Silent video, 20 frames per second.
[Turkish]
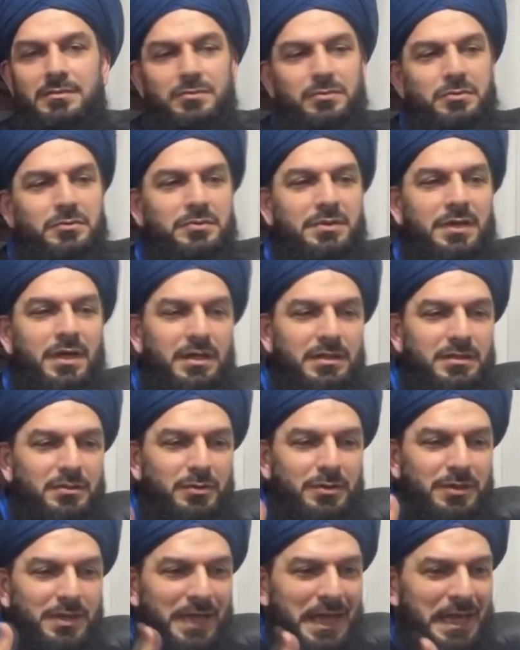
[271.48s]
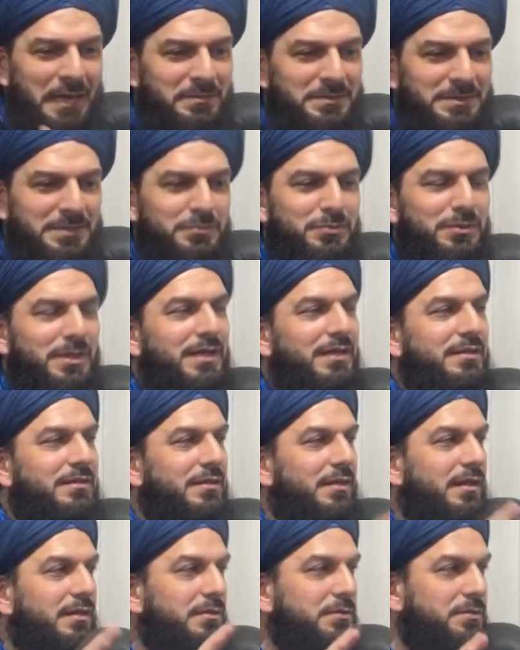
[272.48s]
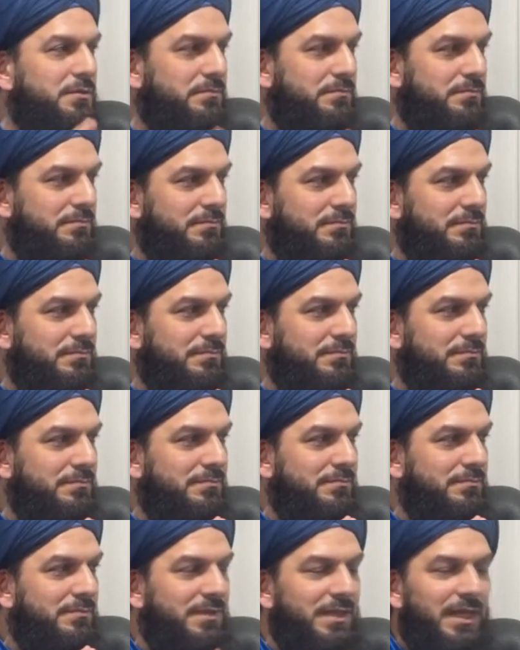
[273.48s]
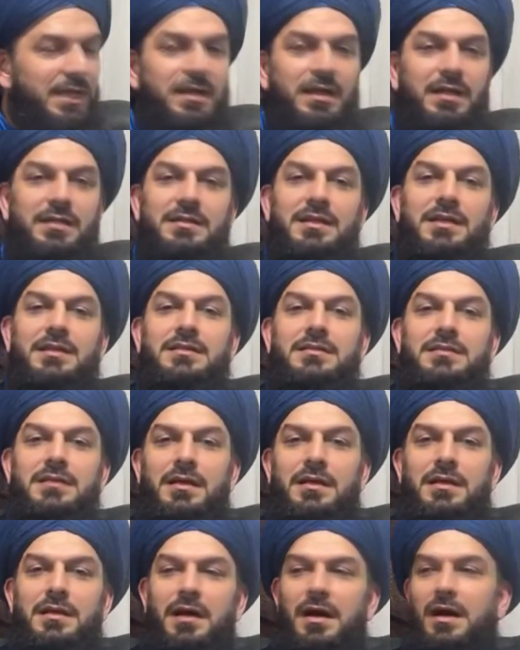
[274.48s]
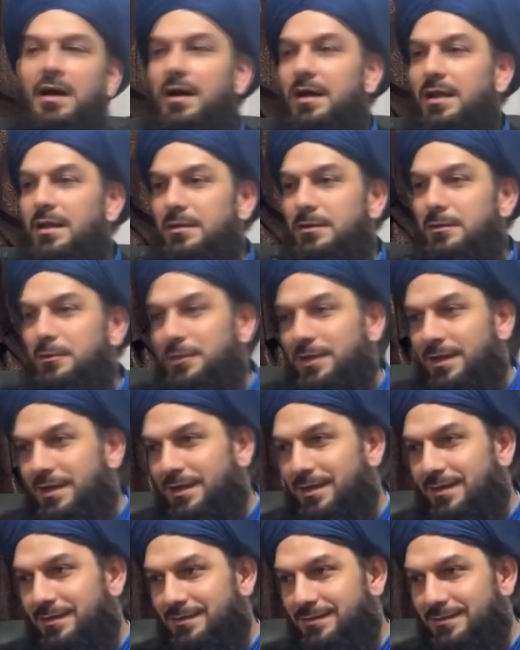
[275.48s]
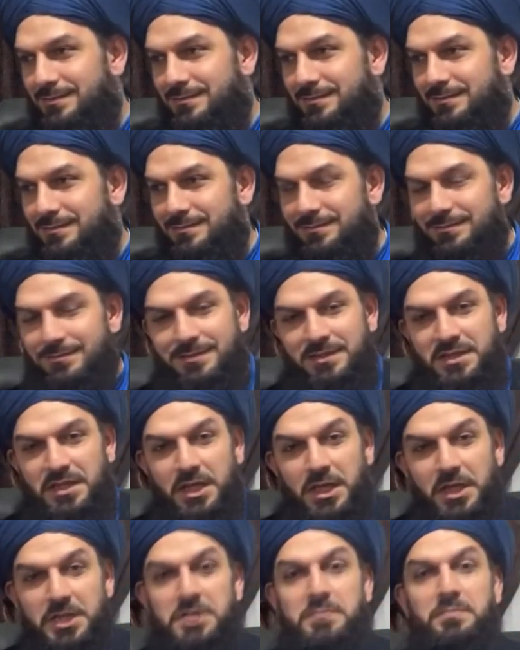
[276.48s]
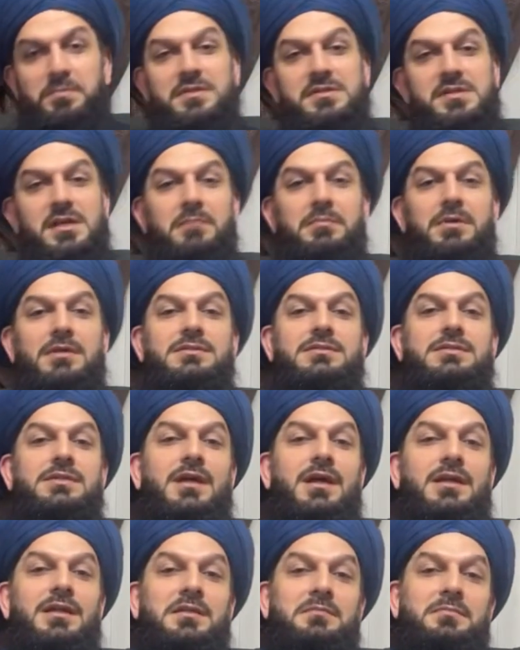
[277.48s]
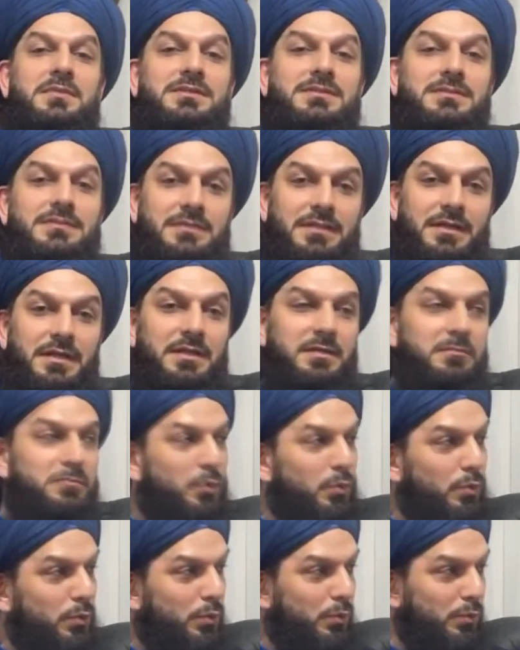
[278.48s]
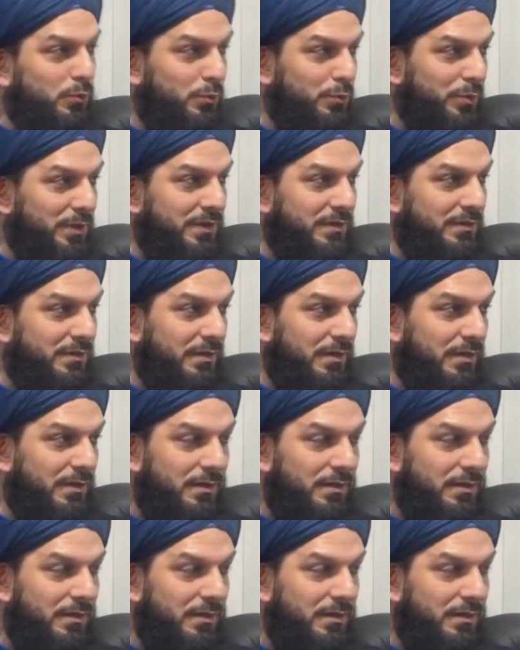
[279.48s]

Dünyalık olan hepsi burada kalır kardeşim. Ne kaldı elinde? Ahiretlik olan kaldı. Hiçbir zaman ziyan etmezsin yani. Öyle oldu vakitte.